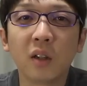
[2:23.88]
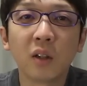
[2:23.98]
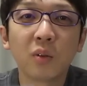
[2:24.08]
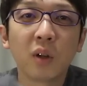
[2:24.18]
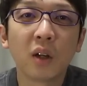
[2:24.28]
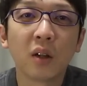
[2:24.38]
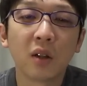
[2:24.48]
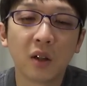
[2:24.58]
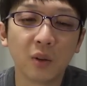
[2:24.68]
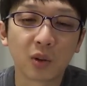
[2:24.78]
外とね
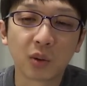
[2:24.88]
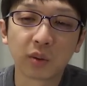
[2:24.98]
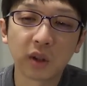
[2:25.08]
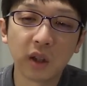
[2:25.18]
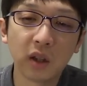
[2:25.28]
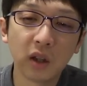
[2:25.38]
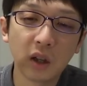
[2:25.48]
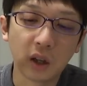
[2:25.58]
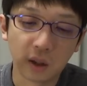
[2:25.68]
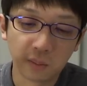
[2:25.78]
素材
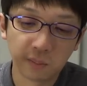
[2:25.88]
がんっ